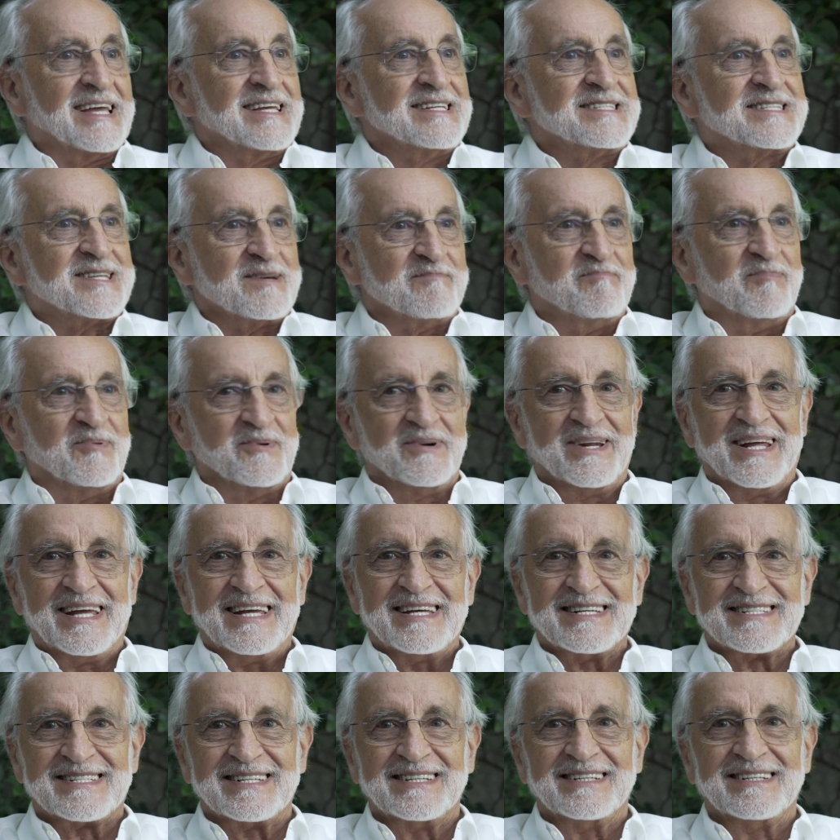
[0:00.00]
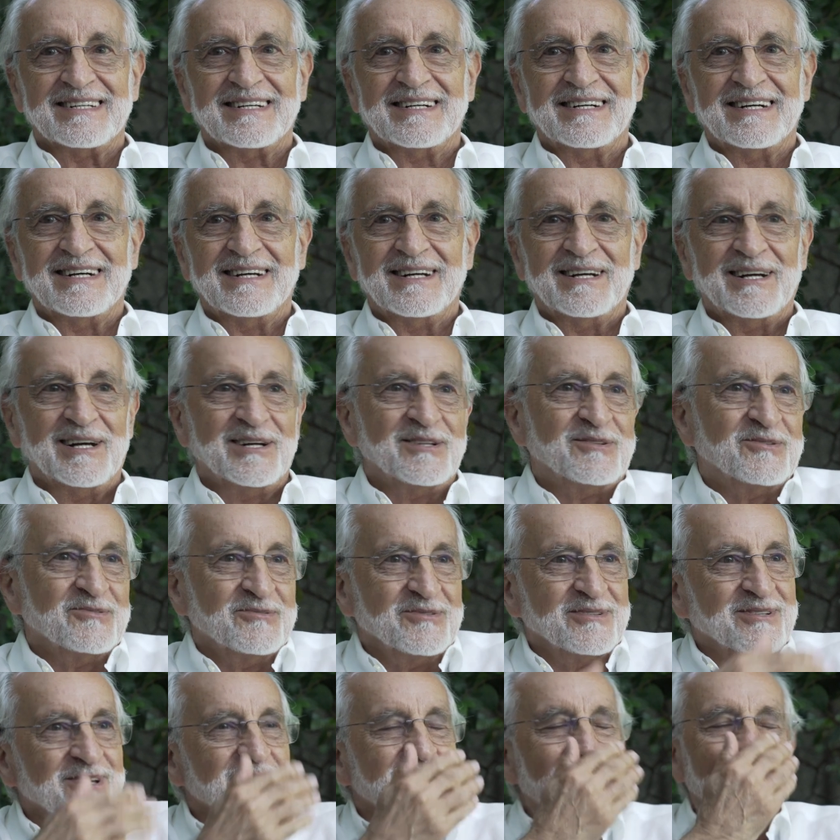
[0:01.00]
eh, in giapponese e
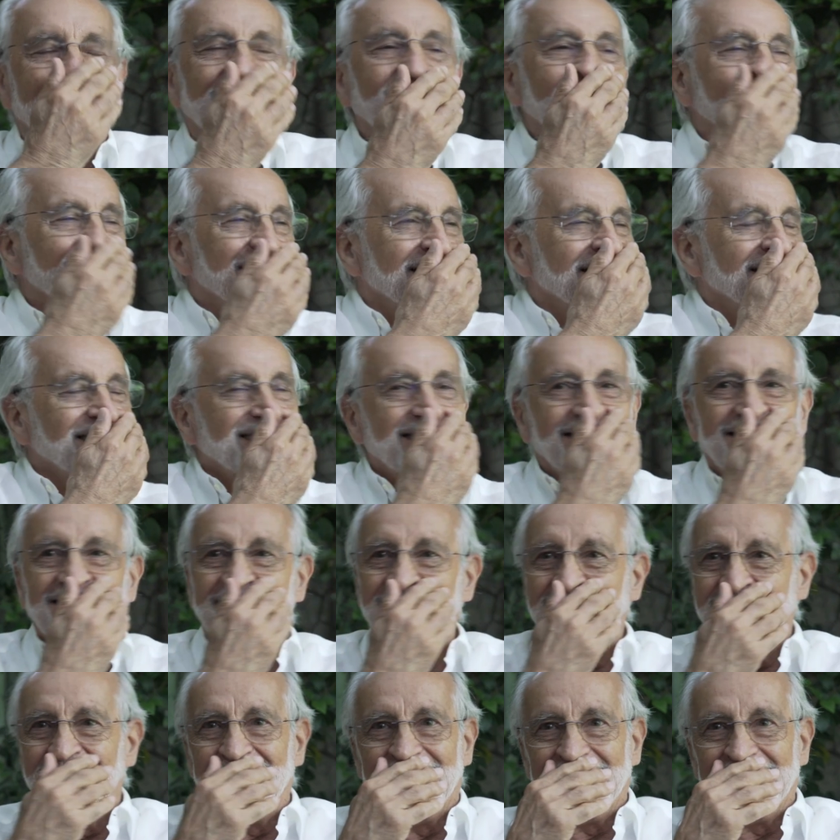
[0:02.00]
tutti oh, oh, oh,